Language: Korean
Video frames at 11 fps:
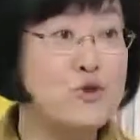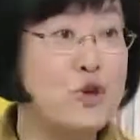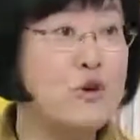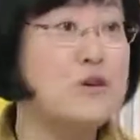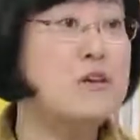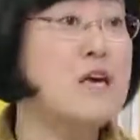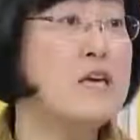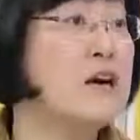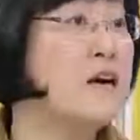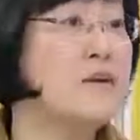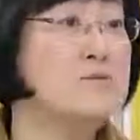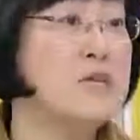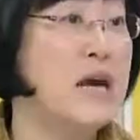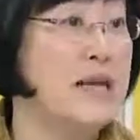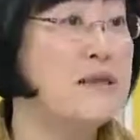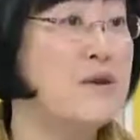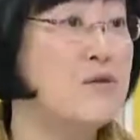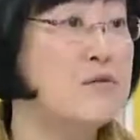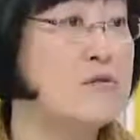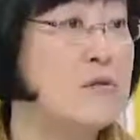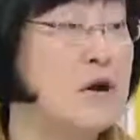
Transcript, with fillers: 뛰어 이게 얘가 금세 안 되거든요.